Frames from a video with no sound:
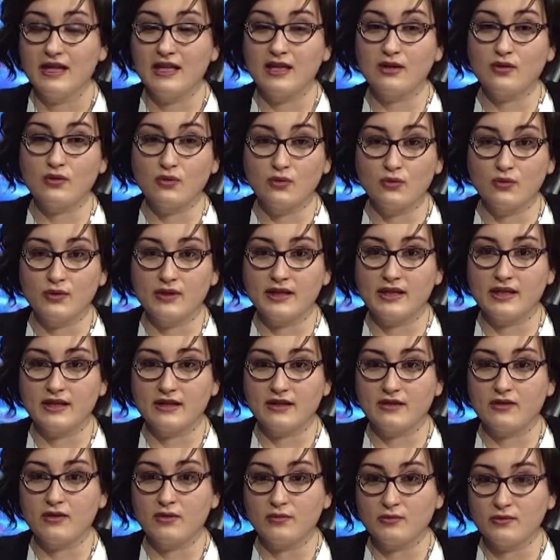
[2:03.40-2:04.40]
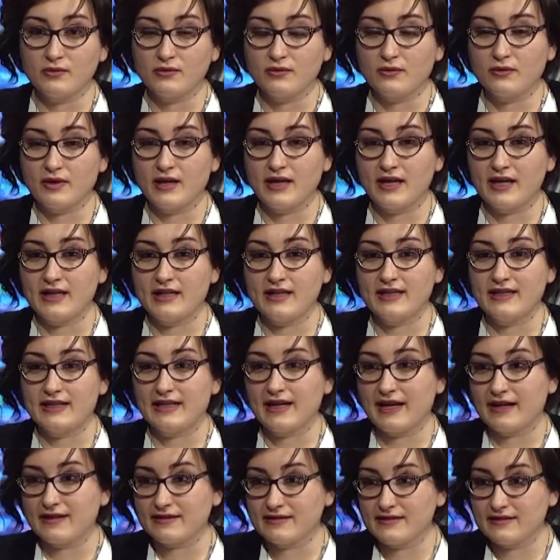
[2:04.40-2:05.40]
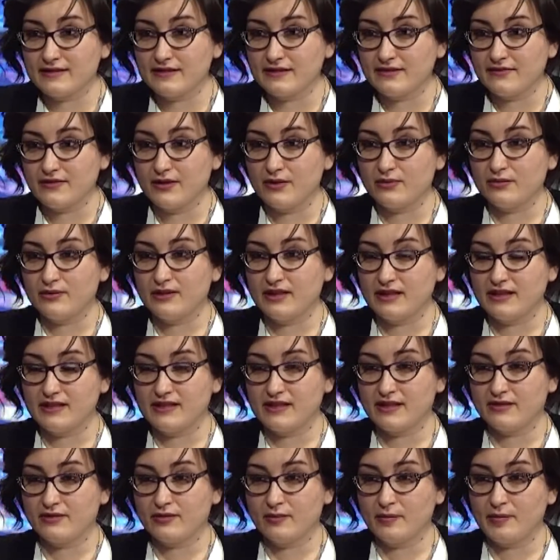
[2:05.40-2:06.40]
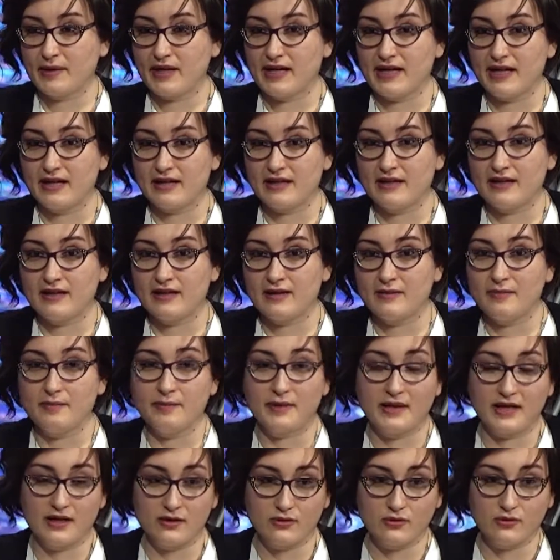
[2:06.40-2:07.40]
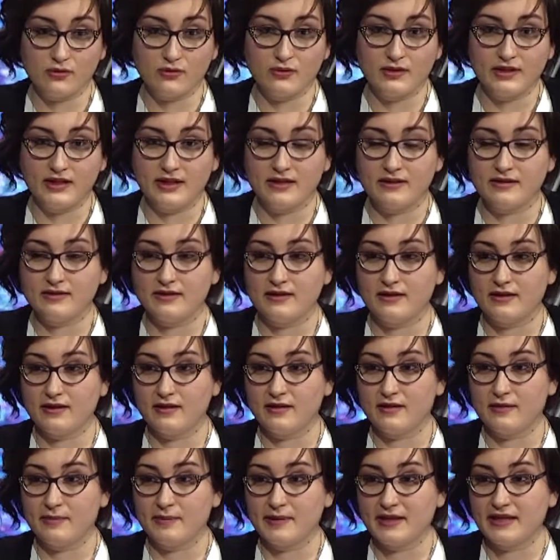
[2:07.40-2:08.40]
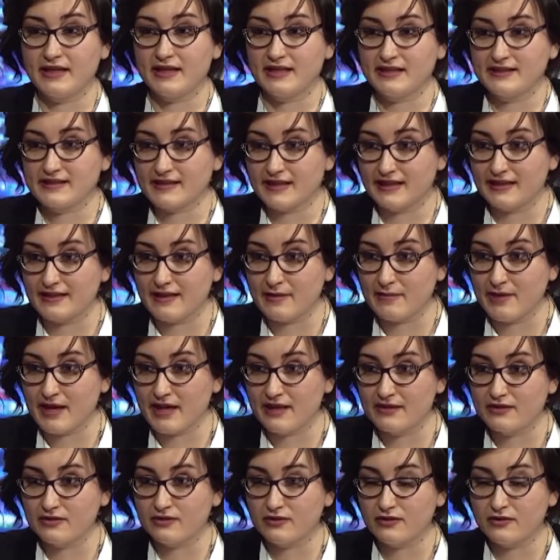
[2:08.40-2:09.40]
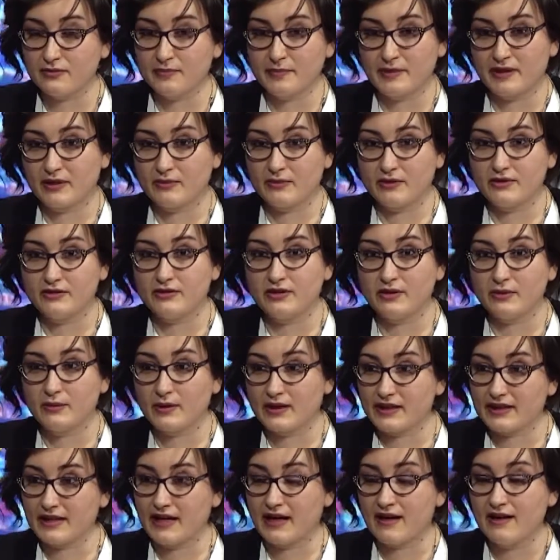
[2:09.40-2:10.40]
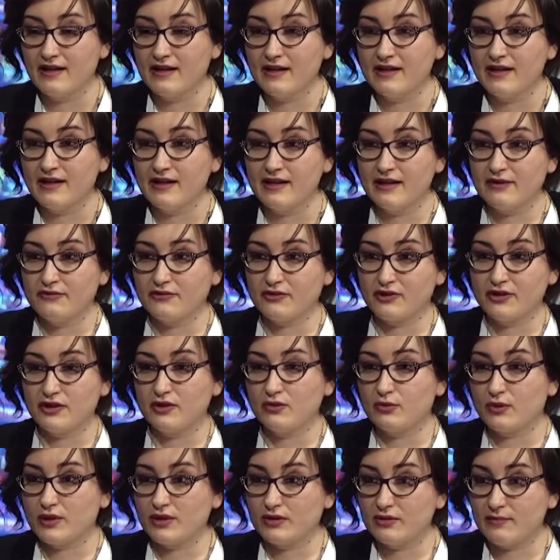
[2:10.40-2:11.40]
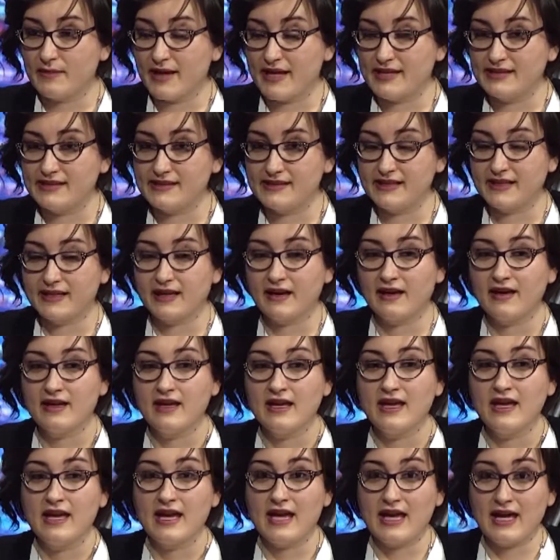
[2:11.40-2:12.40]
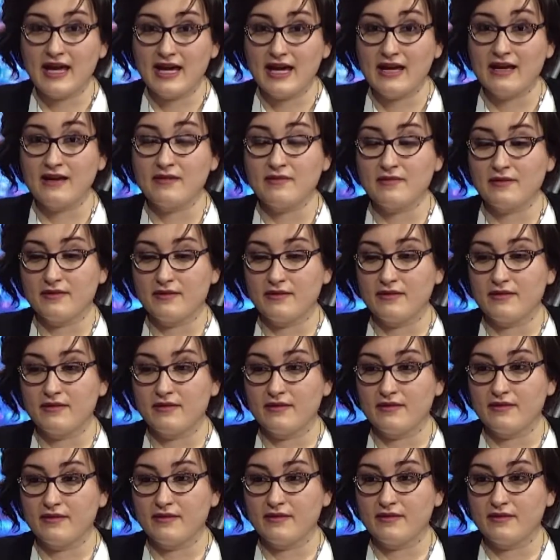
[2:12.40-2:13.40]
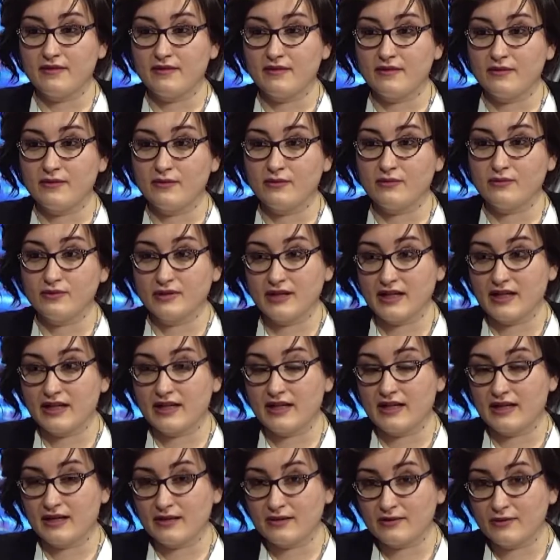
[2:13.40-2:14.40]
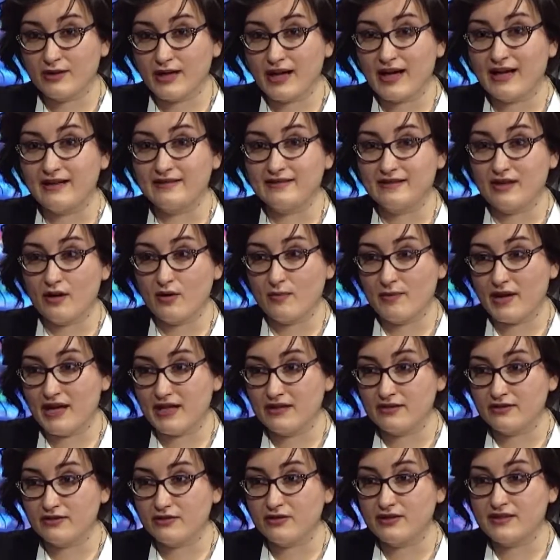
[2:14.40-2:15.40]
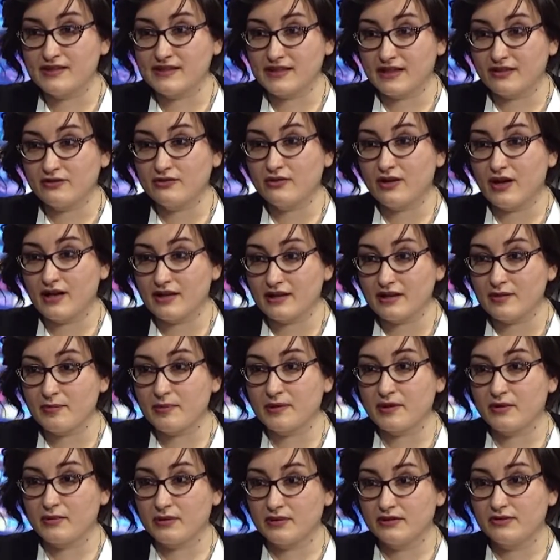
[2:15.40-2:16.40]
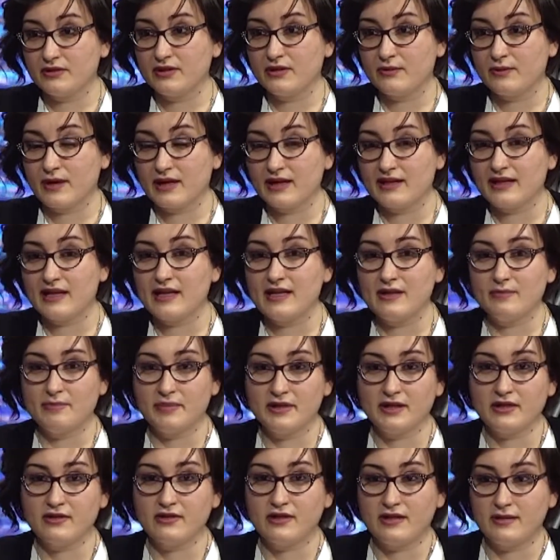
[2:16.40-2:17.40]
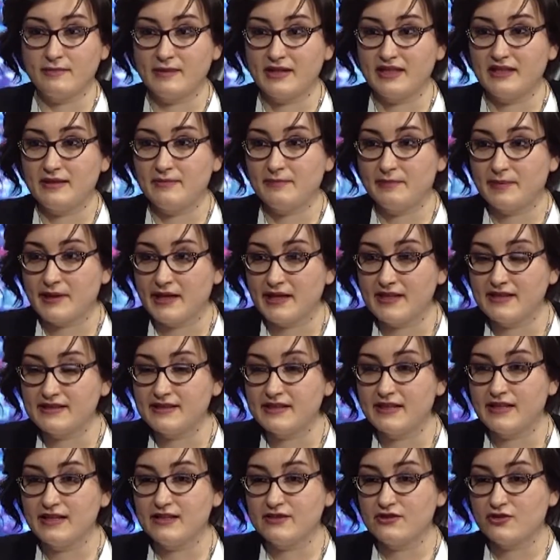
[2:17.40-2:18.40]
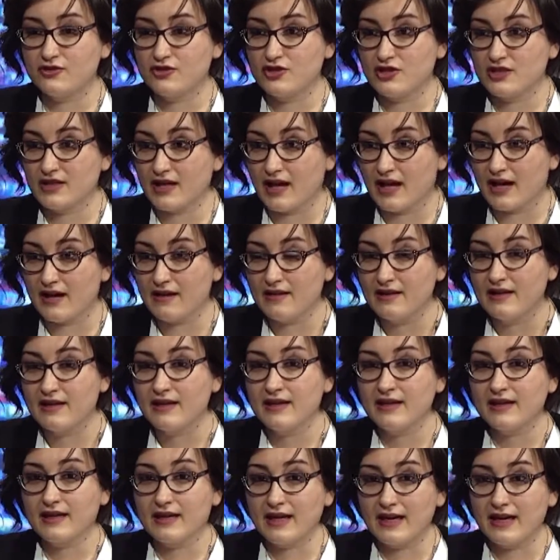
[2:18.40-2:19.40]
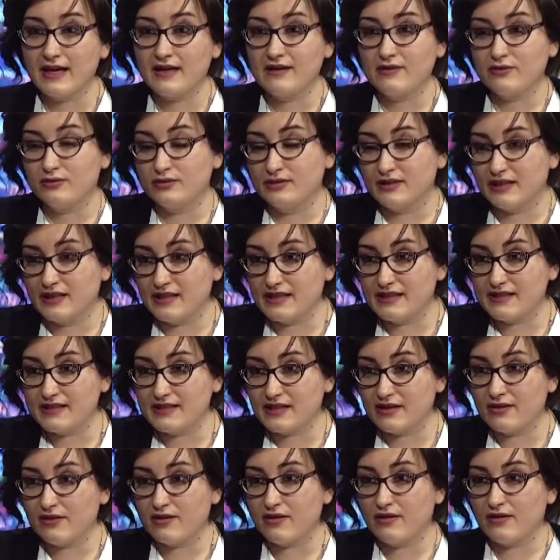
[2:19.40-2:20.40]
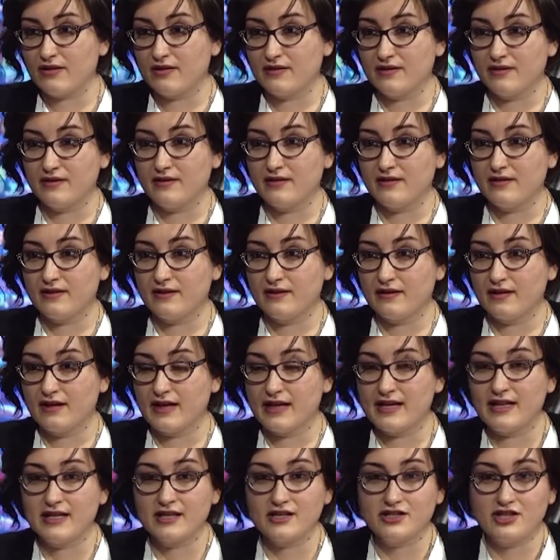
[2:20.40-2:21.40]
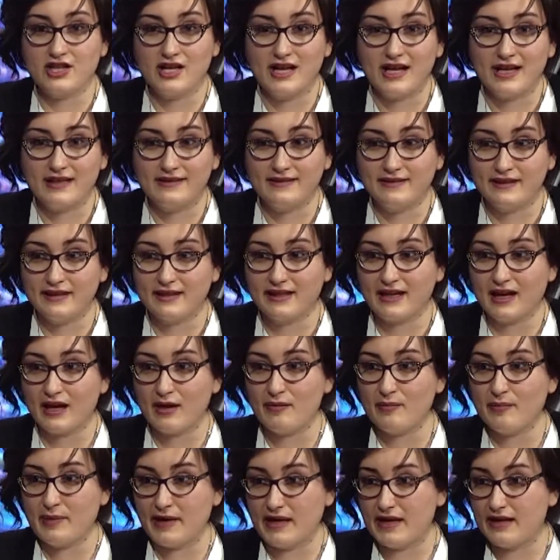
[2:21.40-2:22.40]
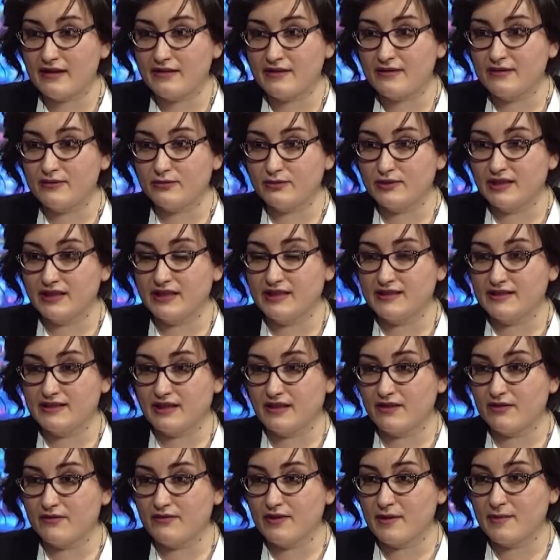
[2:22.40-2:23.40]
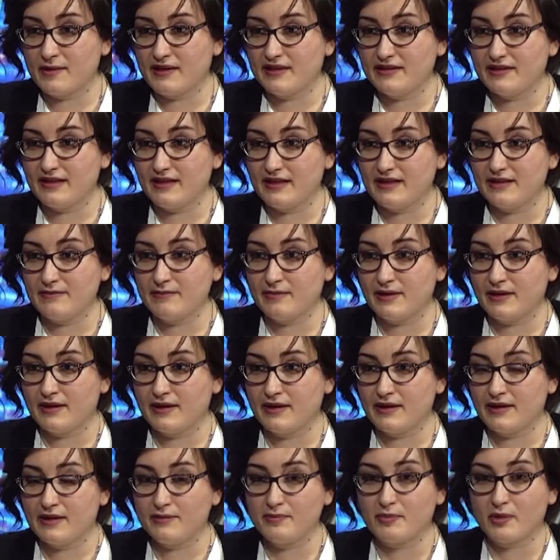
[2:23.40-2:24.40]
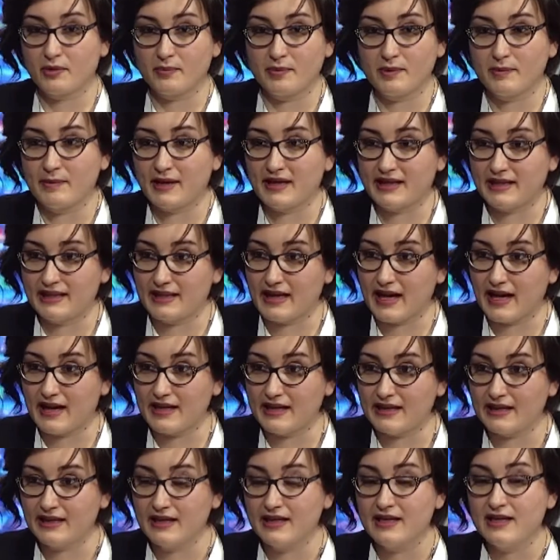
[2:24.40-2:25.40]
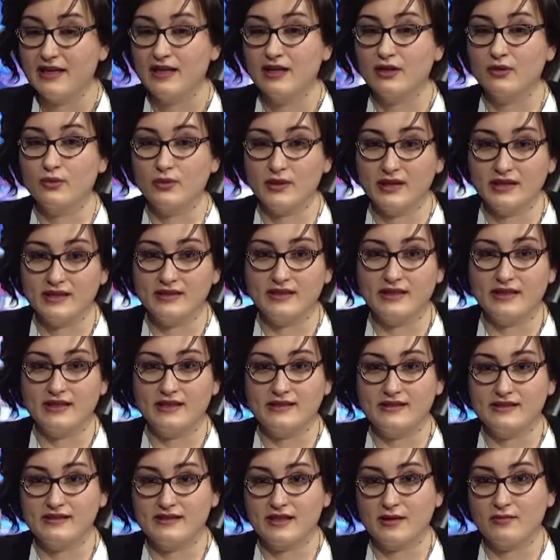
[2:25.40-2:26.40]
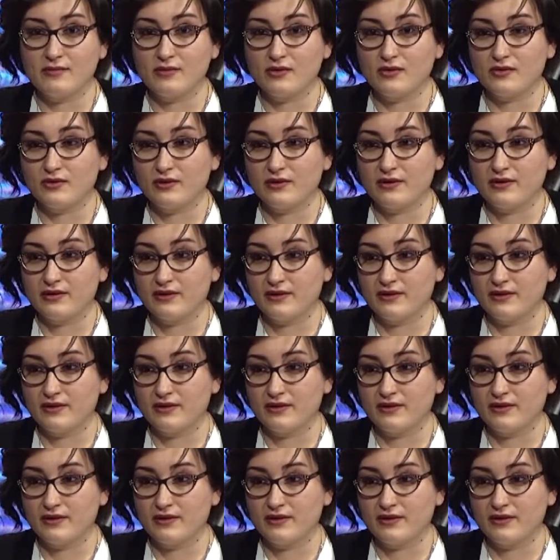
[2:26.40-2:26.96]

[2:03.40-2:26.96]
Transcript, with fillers: in cui comunque il gas viene utilizzato per, per alcuni, eh, per il riscaldamento, per quanto riguarda le forniture domestiche e eh, un grande aumento è stato anche per quanto riguarda le piccole e medie imprese e le società che utilizzano eh, energia elettrica per utilizzare ovviamente i, i propri macchinari. Quindi stiamo